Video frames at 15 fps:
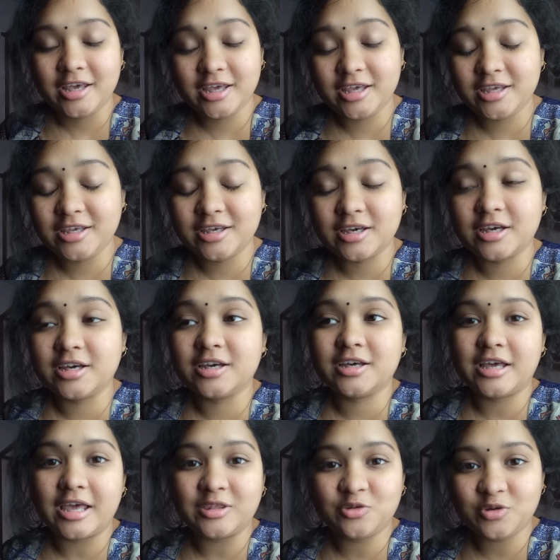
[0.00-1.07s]
এই
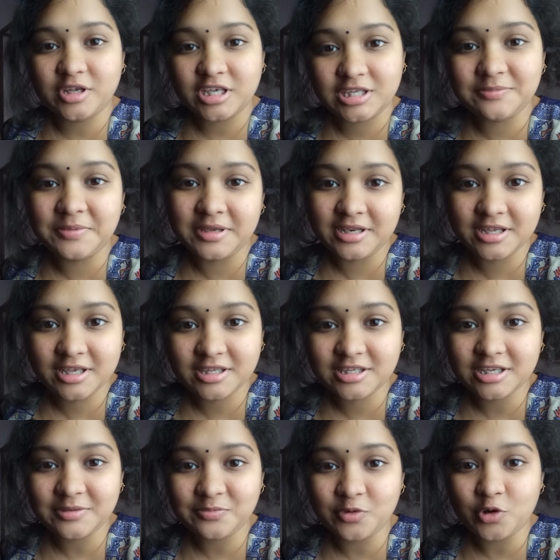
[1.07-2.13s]
এতটা
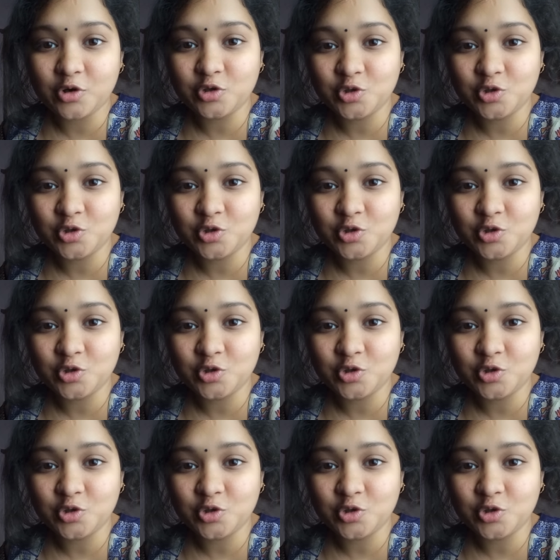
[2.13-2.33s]
এক্সপিরিয়েন্সের পর